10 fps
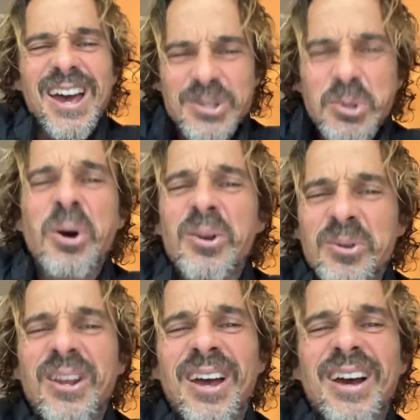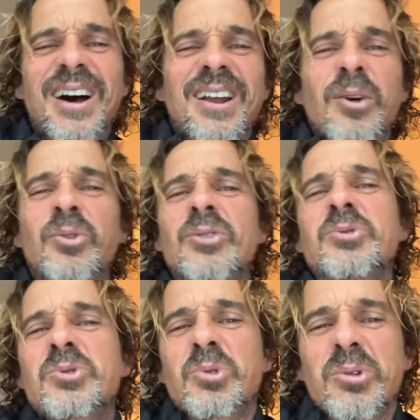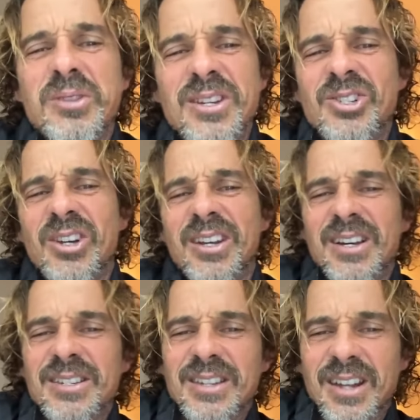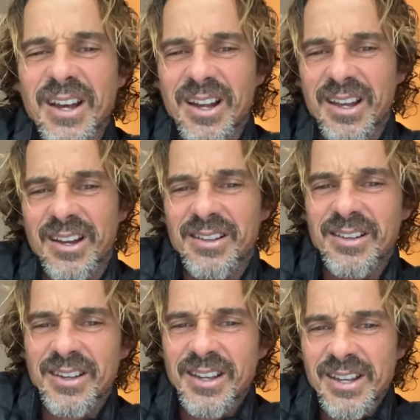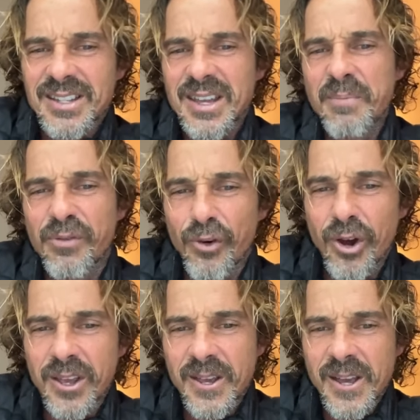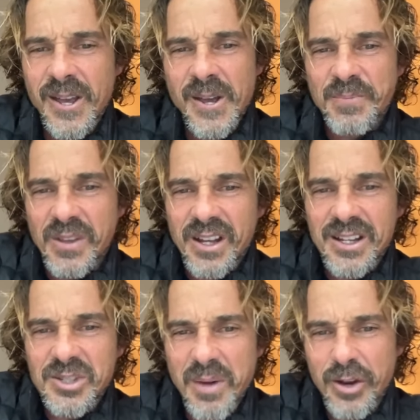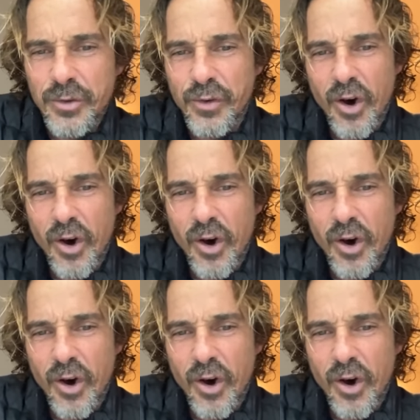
É sonho, né, cara? É o nosso sonho desde criança, né, galera? sempre foi. Grande Mário